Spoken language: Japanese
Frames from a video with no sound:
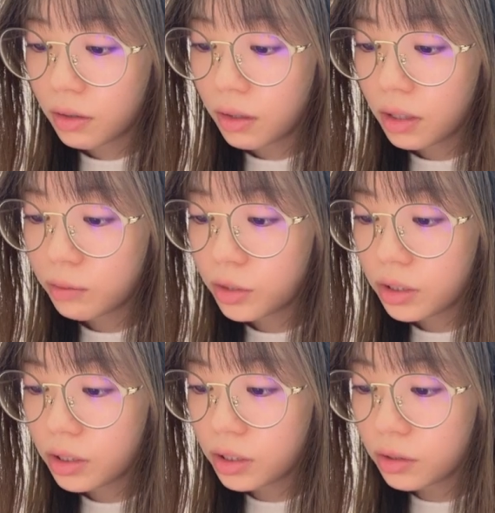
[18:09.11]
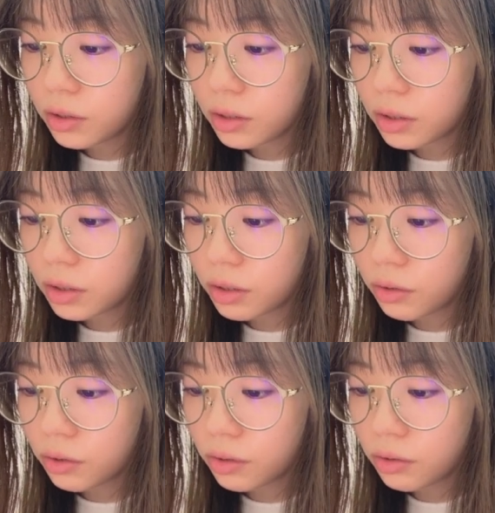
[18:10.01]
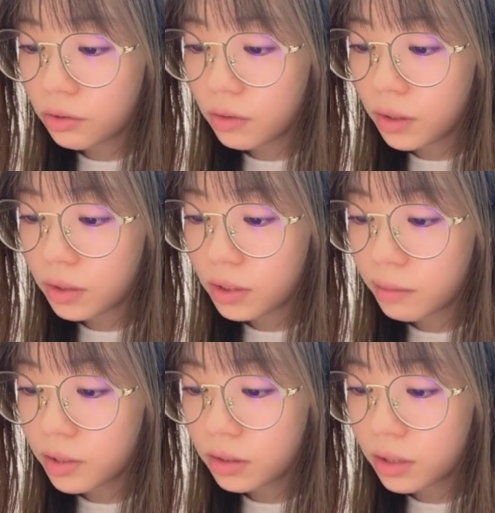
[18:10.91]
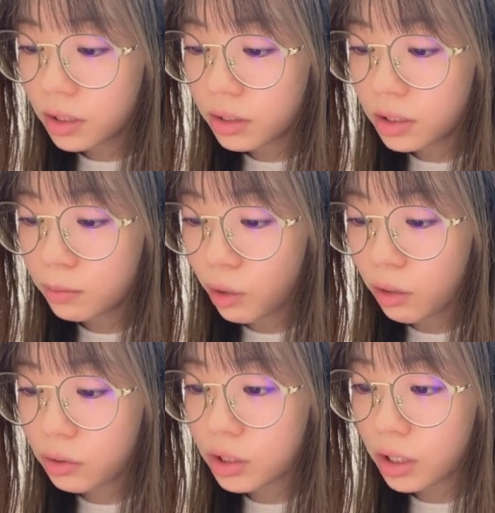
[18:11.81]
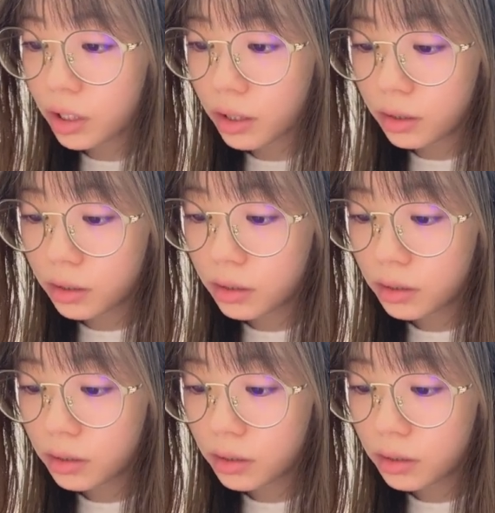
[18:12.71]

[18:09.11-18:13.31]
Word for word: あでも一応東京は冷まスて曇りのち晴れかな